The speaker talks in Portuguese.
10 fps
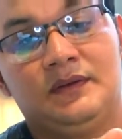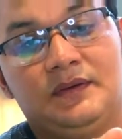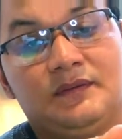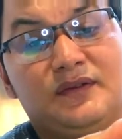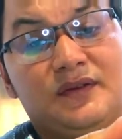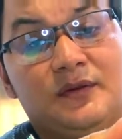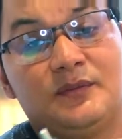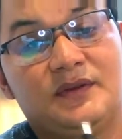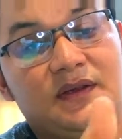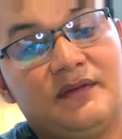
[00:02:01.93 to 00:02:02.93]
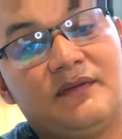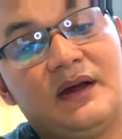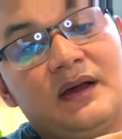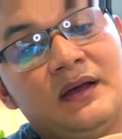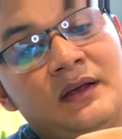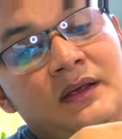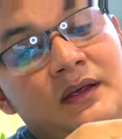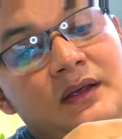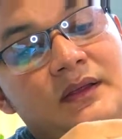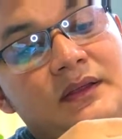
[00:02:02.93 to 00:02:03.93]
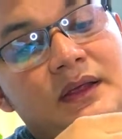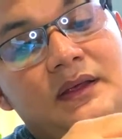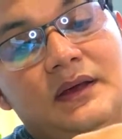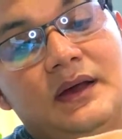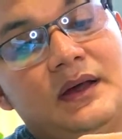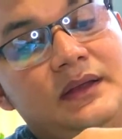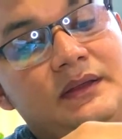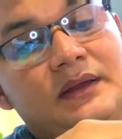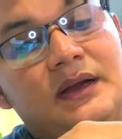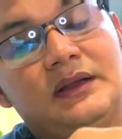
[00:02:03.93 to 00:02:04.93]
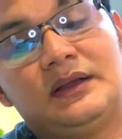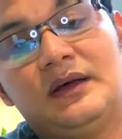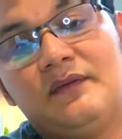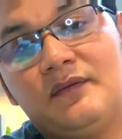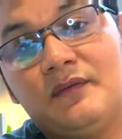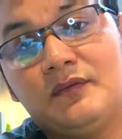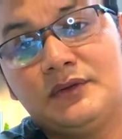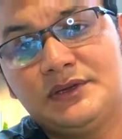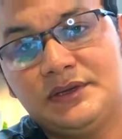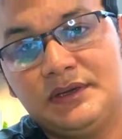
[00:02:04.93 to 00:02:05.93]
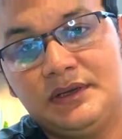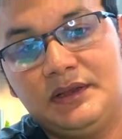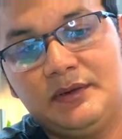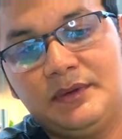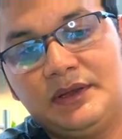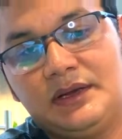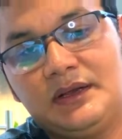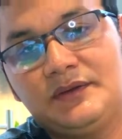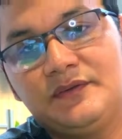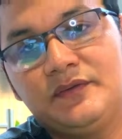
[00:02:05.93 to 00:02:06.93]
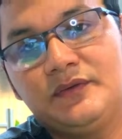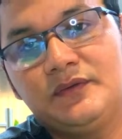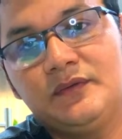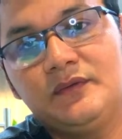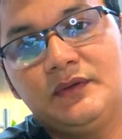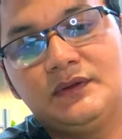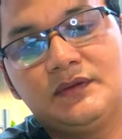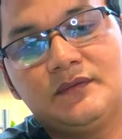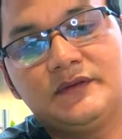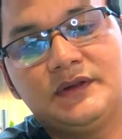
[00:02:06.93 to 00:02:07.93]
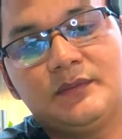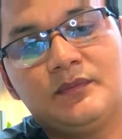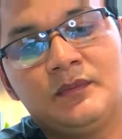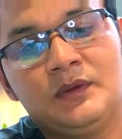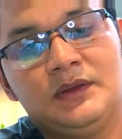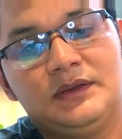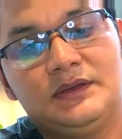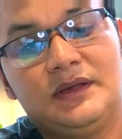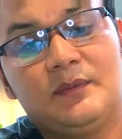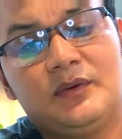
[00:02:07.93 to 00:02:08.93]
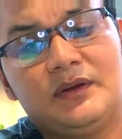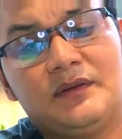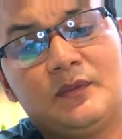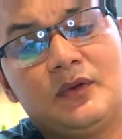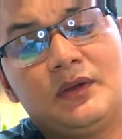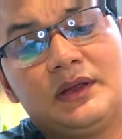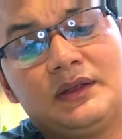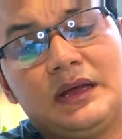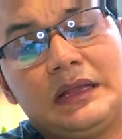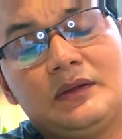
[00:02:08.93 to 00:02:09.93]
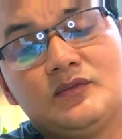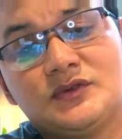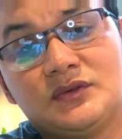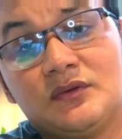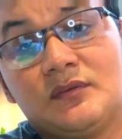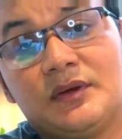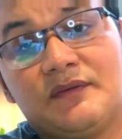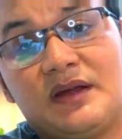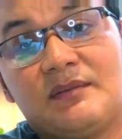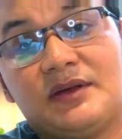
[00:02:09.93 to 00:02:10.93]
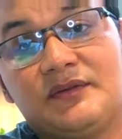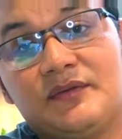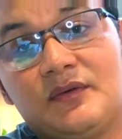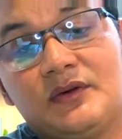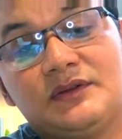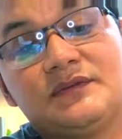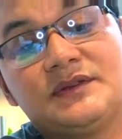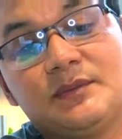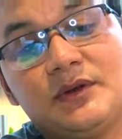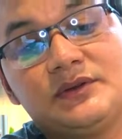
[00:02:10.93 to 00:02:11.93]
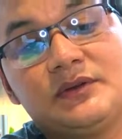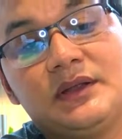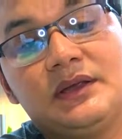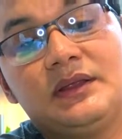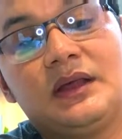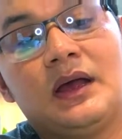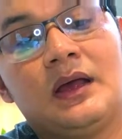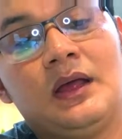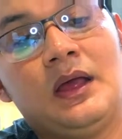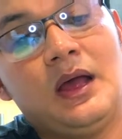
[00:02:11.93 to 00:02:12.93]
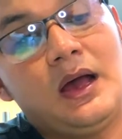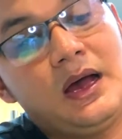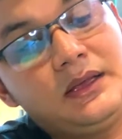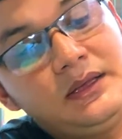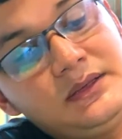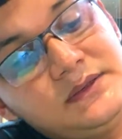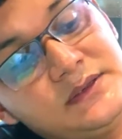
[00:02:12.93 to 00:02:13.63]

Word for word: se você observar, tem a entrada da fonte e tem uma entrada de fone de ouvido. Se você quiser, por exemplo, conectar ela no som para ficar mais forte, você pode conectar. Aqui em